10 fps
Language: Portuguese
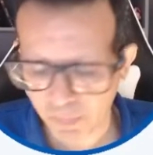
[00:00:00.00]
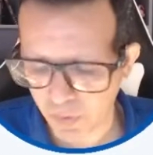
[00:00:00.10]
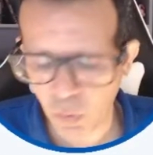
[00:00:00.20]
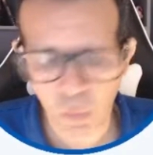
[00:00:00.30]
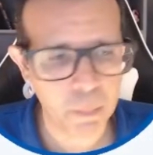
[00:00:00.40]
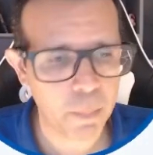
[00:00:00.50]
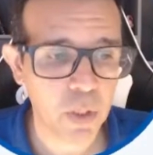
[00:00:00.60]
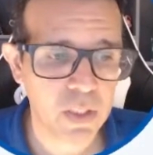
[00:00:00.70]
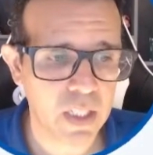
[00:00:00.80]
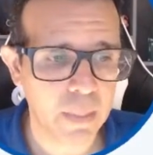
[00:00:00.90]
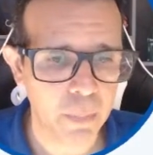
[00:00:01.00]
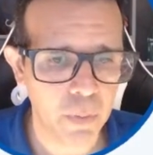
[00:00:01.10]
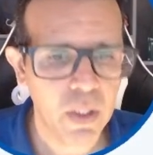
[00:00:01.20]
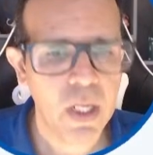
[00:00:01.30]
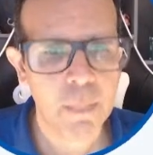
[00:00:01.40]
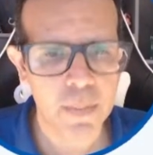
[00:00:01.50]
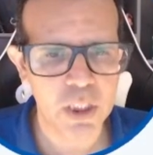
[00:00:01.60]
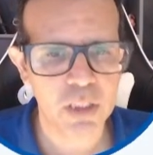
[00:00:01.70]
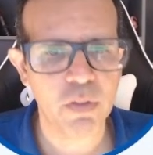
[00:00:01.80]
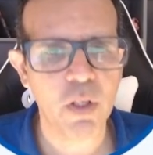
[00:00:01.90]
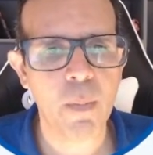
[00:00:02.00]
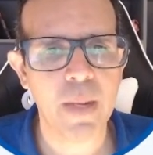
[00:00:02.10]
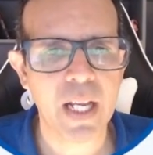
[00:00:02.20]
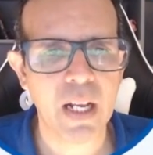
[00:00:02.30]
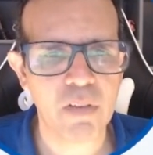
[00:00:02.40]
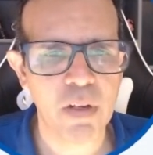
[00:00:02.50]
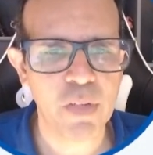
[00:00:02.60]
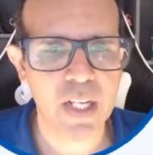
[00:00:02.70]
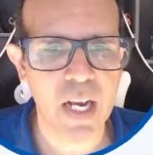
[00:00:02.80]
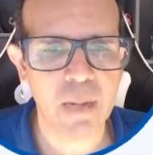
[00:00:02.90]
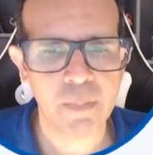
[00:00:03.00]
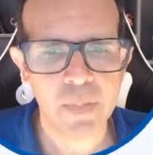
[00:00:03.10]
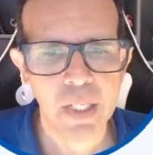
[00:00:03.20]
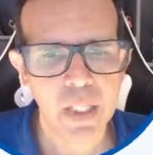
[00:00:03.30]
1, por exemplo, para a gente ver como é que ela vai ficar.